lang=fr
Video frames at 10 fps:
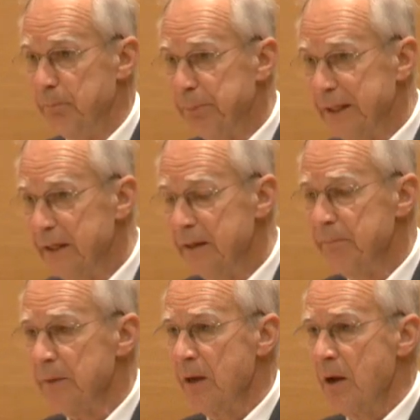pays,
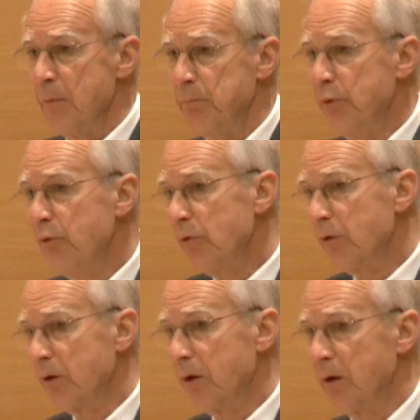
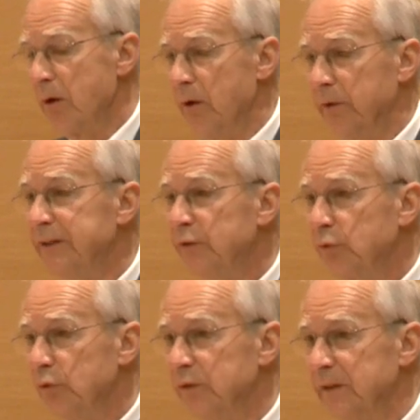pour
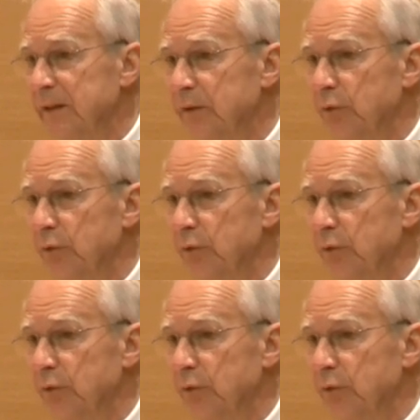discuter